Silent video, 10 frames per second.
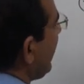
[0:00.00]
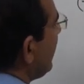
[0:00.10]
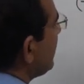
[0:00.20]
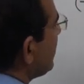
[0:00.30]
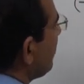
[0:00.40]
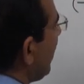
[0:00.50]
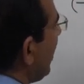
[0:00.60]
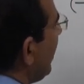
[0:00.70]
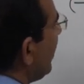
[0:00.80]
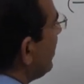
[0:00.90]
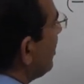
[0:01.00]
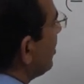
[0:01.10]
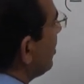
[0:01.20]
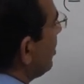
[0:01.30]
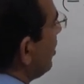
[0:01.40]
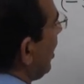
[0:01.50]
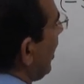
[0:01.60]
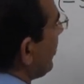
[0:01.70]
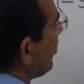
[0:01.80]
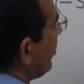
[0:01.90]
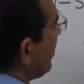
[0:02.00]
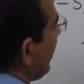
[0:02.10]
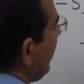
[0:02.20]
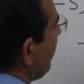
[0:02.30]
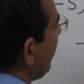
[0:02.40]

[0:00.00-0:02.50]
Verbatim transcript: पाँच भाग आपको पता है